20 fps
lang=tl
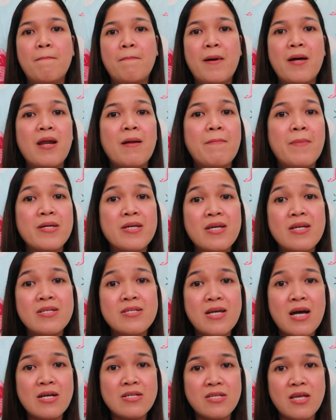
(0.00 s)
para maging
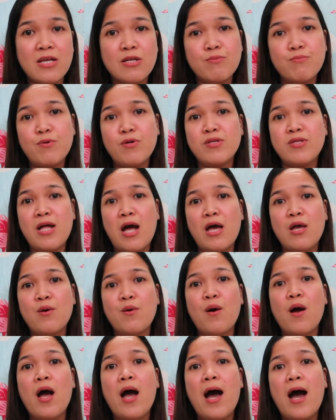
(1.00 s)
successful
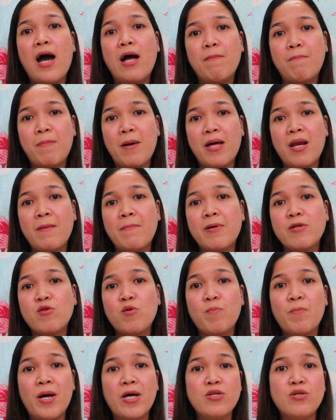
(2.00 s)
tayo at para
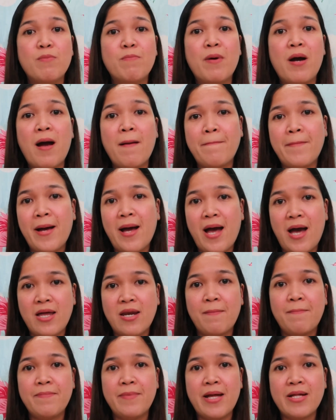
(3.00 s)
matupad yung mga
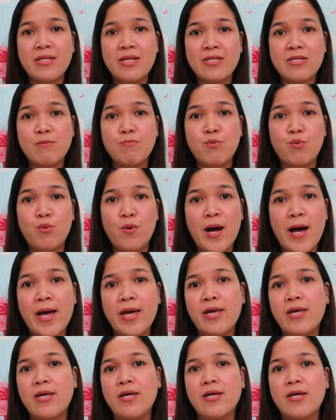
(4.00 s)
pangarap natin sa
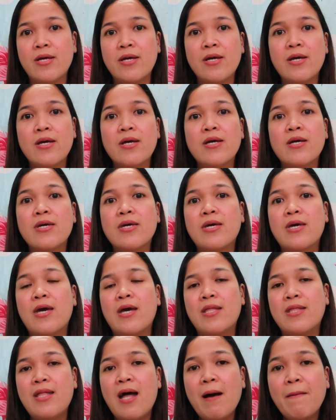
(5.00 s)
buhay.
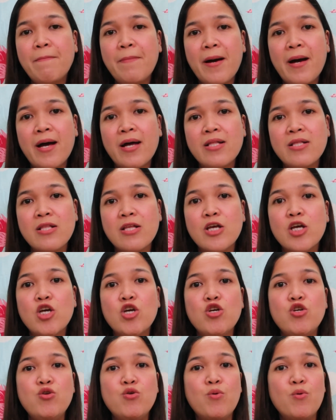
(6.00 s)
Kaya dapat,
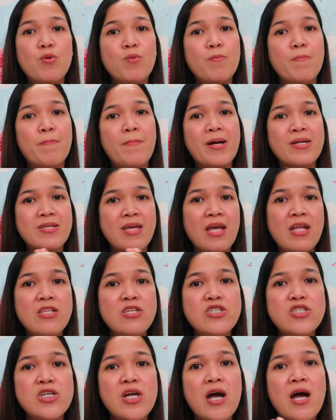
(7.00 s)
yung
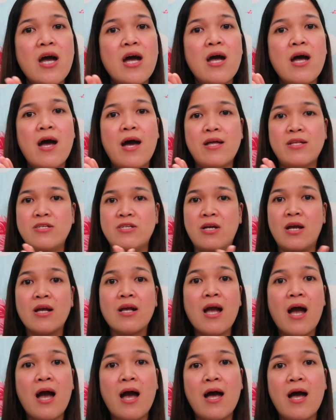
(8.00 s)
pasensya at
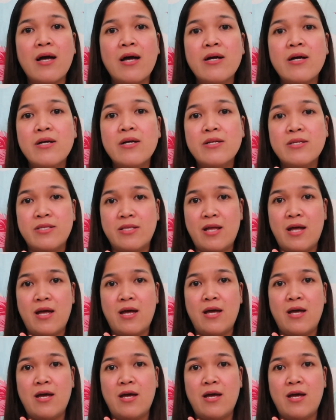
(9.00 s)
syaga na